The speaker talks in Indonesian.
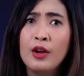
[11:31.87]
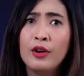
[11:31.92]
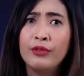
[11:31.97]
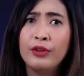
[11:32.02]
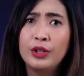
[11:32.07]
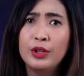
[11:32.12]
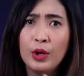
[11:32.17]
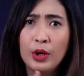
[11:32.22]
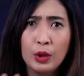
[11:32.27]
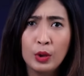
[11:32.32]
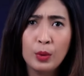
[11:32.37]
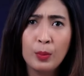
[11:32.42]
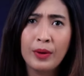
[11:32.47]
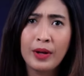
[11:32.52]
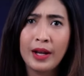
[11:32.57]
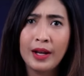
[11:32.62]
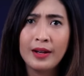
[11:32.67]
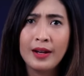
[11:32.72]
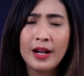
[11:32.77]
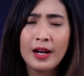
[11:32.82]
Video itu
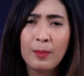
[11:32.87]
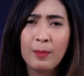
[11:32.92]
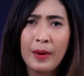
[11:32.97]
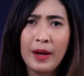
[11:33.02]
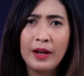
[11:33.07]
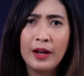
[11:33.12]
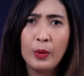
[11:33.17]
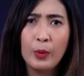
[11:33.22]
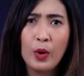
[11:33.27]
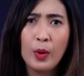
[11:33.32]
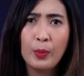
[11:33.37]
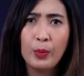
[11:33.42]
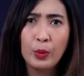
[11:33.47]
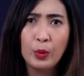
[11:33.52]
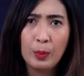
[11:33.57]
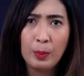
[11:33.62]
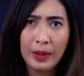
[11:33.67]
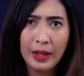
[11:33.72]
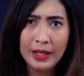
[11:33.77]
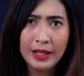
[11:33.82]
beredar pada
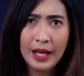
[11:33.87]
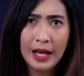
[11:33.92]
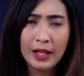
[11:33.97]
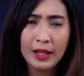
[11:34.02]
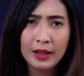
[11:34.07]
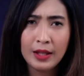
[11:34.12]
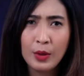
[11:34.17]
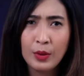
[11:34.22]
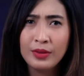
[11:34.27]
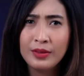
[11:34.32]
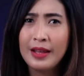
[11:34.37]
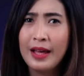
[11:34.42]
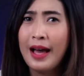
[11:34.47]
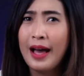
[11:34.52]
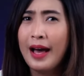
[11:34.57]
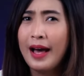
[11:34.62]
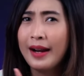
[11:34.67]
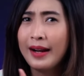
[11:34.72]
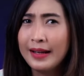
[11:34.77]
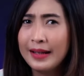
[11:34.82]
20 Mei atau
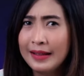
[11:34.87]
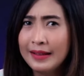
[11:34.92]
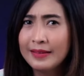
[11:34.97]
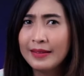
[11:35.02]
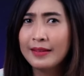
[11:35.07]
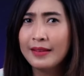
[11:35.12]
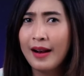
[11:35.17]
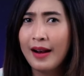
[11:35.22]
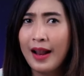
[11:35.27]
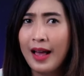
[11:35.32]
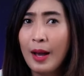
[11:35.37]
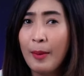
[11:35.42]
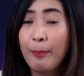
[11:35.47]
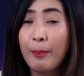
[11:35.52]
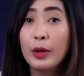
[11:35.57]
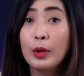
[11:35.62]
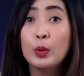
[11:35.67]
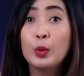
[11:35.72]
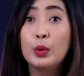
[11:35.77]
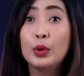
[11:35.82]
sehari setelah
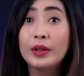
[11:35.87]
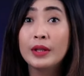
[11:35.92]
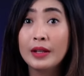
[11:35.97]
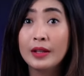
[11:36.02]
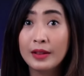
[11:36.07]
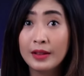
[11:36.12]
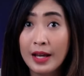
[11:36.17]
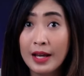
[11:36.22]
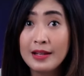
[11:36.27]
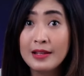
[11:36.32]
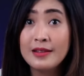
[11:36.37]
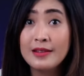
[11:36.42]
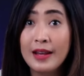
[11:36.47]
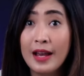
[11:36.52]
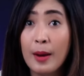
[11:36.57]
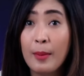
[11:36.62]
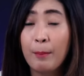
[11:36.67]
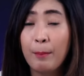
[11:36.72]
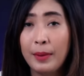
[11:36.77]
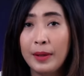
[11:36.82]
penguntitan
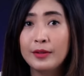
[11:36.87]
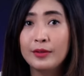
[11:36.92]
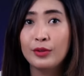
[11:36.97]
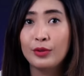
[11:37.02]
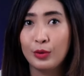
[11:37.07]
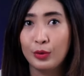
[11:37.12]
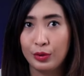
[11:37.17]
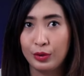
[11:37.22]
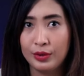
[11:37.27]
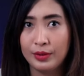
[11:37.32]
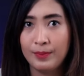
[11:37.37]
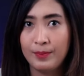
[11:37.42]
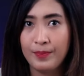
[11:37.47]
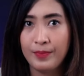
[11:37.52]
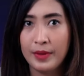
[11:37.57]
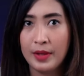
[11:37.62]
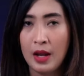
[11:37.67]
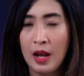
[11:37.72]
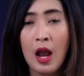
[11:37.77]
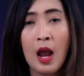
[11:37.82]
Jampitsus.
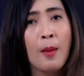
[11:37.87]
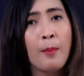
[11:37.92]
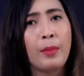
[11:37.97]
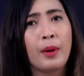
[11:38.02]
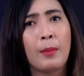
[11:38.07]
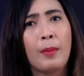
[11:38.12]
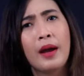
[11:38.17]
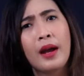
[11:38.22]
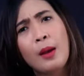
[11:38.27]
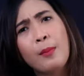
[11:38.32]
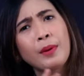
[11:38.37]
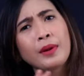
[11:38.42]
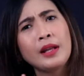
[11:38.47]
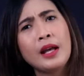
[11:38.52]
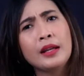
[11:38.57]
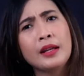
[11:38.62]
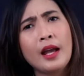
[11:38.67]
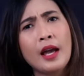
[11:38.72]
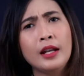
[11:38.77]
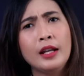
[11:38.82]
Berbagai
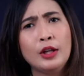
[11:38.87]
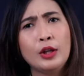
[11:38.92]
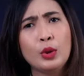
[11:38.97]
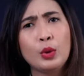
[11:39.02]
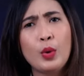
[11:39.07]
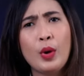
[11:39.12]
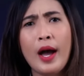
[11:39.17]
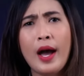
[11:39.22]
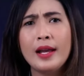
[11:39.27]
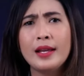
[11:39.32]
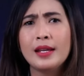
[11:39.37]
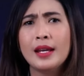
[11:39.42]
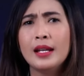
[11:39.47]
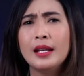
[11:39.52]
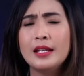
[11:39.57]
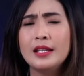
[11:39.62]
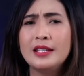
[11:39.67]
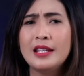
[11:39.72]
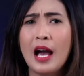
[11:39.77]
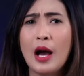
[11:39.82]
pertanyaan itu hanya
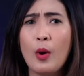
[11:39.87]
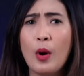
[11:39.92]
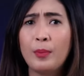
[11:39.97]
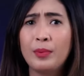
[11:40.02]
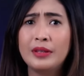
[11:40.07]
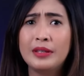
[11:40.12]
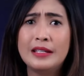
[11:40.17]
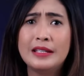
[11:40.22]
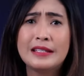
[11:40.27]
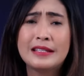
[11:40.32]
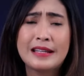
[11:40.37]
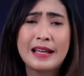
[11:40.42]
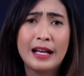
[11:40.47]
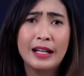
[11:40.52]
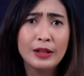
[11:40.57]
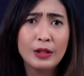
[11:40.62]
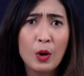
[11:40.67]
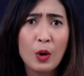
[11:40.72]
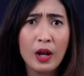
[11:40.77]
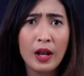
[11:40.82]
dijawab
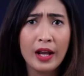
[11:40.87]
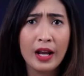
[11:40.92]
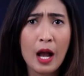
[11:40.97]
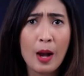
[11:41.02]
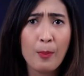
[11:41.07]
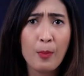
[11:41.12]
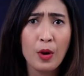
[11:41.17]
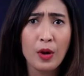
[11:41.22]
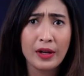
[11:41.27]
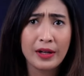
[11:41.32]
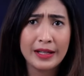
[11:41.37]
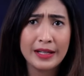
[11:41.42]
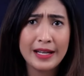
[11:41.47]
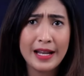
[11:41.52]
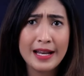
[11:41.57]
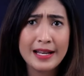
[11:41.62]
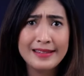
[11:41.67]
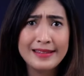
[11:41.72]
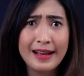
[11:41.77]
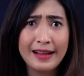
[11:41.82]
singkat oleh Kapolri
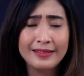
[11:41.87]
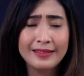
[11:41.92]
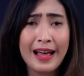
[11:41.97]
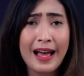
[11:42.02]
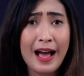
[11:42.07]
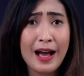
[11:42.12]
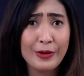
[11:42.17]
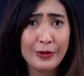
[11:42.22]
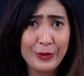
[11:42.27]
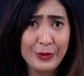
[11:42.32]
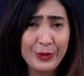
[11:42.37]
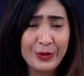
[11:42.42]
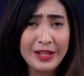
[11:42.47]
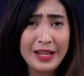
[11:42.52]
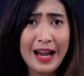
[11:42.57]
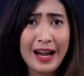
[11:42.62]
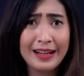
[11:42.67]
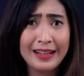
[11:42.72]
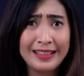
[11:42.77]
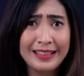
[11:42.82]
dan Jaksa Agung
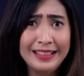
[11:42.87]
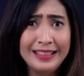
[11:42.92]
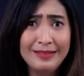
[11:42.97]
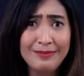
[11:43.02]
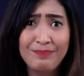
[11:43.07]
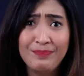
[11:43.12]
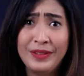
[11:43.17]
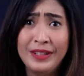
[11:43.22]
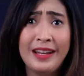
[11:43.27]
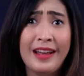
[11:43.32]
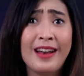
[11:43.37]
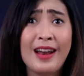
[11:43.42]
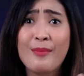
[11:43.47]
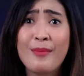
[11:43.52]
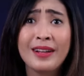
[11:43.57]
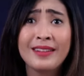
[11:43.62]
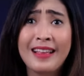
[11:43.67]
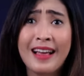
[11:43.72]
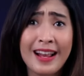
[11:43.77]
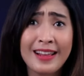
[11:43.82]
yakni tidak ada
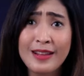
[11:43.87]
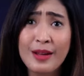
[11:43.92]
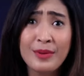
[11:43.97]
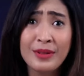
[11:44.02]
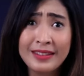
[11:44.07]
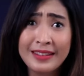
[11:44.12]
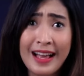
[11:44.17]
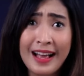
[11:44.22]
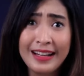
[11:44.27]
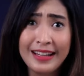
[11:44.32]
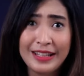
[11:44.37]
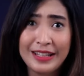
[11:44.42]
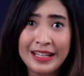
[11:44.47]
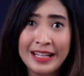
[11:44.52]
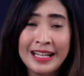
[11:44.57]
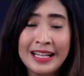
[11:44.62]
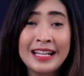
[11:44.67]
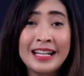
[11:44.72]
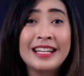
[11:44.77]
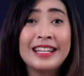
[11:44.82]
masalah sama sekali.
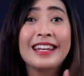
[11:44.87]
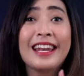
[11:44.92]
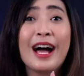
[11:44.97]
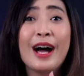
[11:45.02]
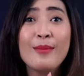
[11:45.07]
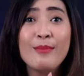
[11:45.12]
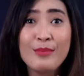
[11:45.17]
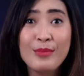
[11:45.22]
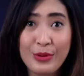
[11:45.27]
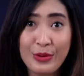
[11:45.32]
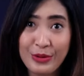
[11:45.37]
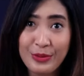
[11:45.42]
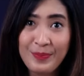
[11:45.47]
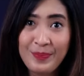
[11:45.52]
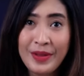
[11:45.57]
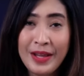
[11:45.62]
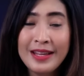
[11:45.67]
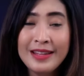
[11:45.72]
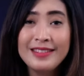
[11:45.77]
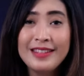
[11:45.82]
Namun,
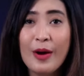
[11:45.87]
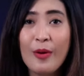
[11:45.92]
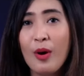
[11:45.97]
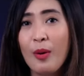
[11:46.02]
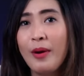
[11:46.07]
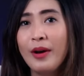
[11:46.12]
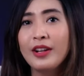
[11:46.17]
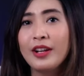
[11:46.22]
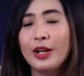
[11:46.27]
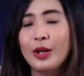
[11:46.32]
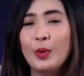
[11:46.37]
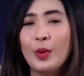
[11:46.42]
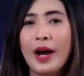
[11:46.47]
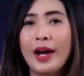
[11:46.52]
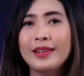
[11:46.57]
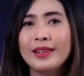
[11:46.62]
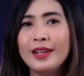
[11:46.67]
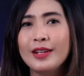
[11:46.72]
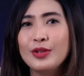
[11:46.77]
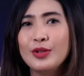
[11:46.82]
jawaban
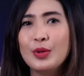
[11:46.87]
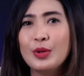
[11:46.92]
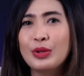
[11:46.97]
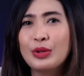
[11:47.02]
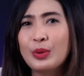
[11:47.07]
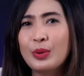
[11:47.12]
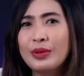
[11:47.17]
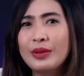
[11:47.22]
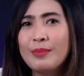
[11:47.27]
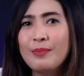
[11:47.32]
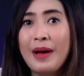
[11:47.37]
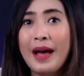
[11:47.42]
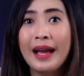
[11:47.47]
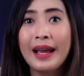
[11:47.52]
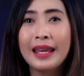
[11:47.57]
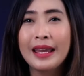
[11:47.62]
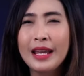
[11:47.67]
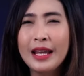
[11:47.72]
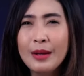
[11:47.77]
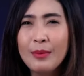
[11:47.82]
keduanya justru
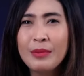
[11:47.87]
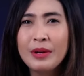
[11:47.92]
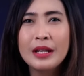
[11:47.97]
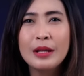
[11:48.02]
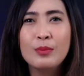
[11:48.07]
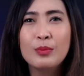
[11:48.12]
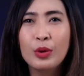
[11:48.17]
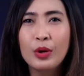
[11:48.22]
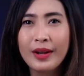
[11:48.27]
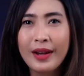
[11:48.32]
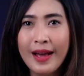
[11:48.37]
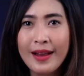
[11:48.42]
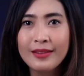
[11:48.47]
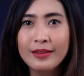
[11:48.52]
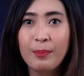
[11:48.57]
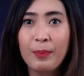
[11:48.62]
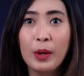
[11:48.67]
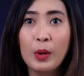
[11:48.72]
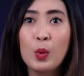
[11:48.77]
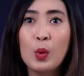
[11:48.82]
semakin menimbulkan
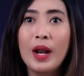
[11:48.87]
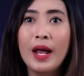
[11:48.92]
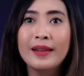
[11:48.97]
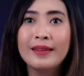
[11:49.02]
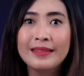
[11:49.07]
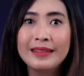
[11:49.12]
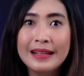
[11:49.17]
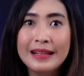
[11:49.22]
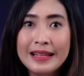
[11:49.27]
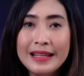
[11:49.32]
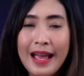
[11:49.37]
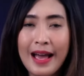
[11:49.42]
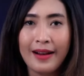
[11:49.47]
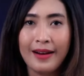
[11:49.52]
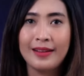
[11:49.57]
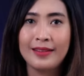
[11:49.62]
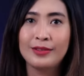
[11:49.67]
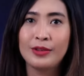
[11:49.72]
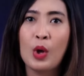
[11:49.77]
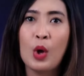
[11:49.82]
spekulasi liar
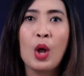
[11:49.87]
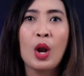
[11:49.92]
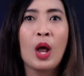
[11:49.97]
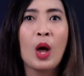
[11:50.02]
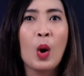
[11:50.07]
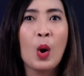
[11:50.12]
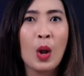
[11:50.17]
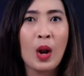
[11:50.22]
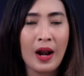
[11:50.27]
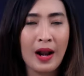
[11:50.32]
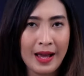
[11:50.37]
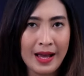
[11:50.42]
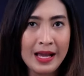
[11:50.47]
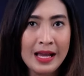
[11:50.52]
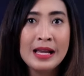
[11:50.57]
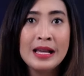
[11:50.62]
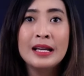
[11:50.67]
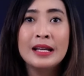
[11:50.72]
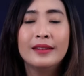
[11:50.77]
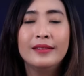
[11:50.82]
seolah-olah
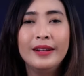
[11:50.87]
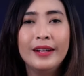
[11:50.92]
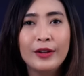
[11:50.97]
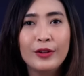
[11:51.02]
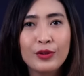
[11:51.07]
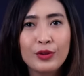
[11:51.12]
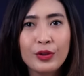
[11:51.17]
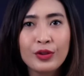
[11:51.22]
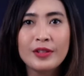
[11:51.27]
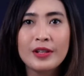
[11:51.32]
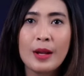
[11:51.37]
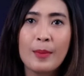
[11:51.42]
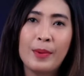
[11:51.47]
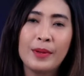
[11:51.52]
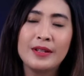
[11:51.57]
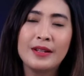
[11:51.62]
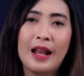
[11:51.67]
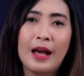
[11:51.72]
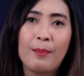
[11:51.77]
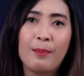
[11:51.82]
Densus
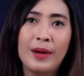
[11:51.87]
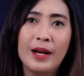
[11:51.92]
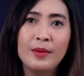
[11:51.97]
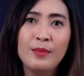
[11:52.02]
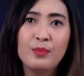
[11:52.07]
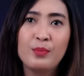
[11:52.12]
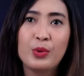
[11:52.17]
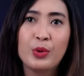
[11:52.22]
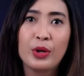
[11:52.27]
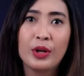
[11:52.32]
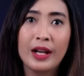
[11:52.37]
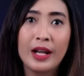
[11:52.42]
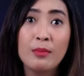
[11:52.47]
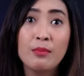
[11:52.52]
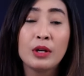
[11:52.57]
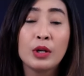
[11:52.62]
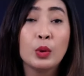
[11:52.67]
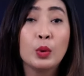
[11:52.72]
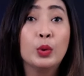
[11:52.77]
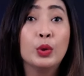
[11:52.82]
88 boleh
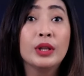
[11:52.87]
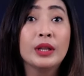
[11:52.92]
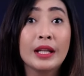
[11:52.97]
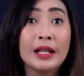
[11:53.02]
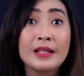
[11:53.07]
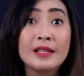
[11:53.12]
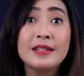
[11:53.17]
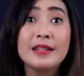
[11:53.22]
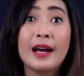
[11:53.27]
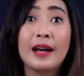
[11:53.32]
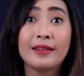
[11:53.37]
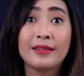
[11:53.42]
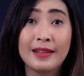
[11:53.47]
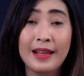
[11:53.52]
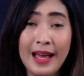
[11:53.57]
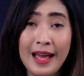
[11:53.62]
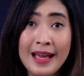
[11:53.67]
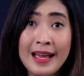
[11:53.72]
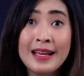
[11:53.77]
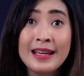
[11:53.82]
menguntit
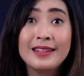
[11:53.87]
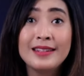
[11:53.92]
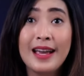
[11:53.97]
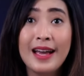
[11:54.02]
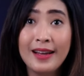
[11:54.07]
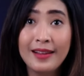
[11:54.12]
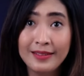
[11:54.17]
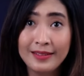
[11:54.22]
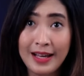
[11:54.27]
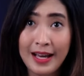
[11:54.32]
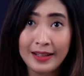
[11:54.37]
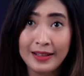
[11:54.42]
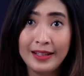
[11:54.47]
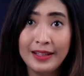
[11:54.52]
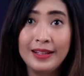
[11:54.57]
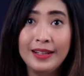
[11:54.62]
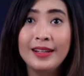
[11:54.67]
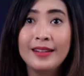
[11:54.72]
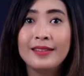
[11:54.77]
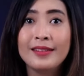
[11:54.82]
jaksa yang saat
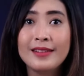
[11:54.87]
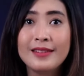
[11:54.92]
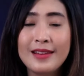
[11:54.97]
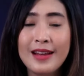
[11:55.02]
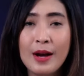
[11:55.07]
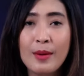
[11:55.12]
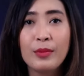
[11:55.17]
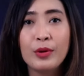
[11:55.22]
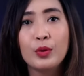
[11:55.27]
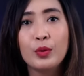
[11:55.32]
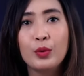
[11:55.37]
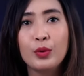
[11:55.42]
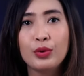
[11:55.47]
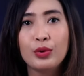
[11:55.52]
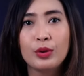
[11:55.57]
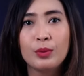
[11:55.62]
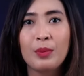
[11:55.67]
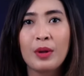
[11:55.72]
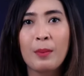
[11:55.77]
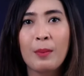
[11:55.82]
ini sedang
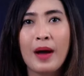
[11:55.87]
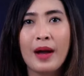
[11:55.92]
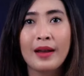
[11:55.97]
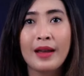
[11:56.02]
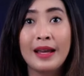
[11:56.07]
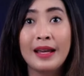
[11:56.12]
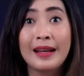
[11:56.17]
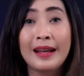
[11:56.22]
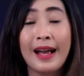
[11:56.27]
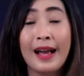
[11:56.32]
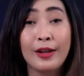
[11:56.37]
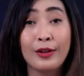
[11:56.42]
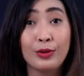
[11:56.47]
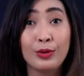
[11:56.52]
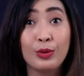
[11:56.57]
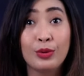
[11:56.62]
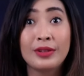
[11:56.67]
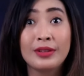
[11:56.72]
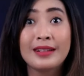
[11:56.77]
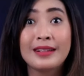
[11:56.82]
mengusut berbagai
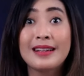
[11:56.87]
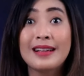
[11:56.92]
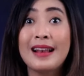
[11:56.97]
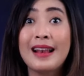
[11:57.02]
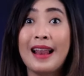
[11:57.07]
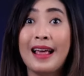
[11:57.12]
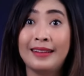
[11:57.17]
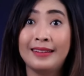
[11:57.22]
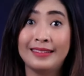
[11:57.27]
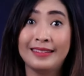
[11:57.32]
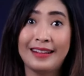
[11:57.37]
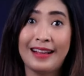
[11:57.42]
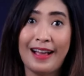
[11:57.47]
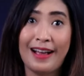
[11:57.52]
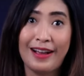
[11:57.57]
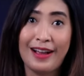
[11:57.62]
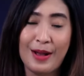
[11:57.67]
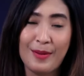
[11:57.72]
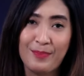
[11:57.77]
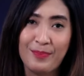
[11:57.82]
kasus kelas
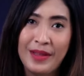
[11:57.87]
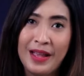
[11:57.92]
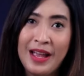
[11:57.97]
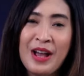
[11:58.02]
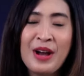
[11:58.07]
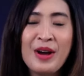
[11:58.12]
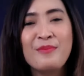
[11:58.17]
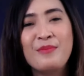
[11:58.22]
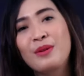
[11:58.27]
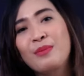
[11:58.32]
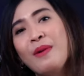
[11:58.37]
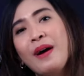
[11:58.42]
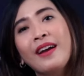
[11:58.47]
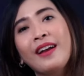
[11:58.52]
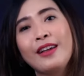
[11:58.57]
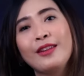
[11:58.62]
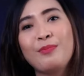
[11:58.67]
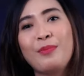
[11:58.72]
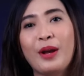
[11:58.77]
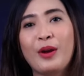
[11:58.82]
kakap.
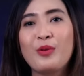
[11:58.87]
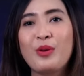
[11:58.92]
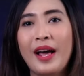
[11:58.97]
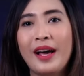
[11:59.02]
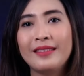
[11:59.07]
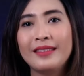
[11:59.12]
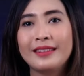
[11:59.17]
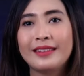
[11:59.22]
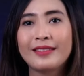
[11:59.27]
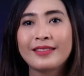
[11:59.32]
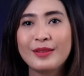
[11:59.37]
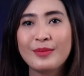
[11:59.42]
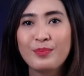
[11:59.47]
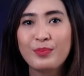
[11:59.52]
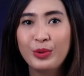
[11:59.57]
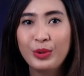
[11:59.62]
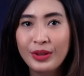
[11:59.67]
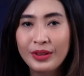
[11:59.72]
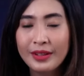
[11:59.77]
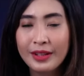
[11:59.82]
Berbagai spekulasi
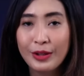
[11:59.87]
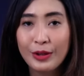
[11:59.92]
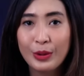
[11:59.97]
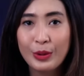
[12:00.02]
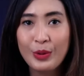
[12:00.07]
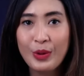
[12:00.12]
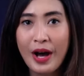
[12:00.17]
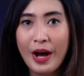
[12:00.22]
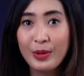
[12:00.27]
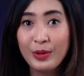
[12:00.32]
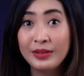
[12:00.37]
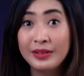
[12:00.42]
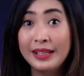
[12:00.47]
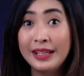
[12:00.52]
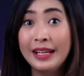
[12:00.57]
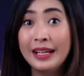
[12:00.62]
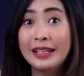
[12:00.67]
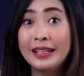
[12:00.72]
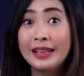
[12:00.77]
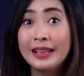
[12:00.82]
tersebut tentu harus
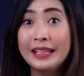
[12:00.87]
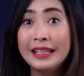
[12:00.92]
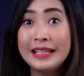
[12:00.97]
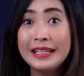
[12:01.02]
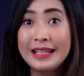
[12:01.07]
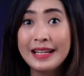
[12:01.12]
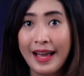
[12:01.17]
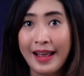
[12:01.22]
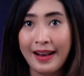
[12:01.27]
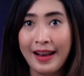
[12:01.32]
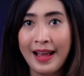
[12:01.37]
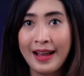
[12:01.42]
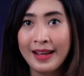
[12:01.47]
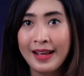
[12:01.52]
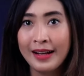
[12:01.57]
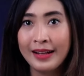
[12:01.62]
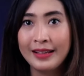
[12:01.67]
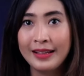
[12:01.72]
dihentikan agar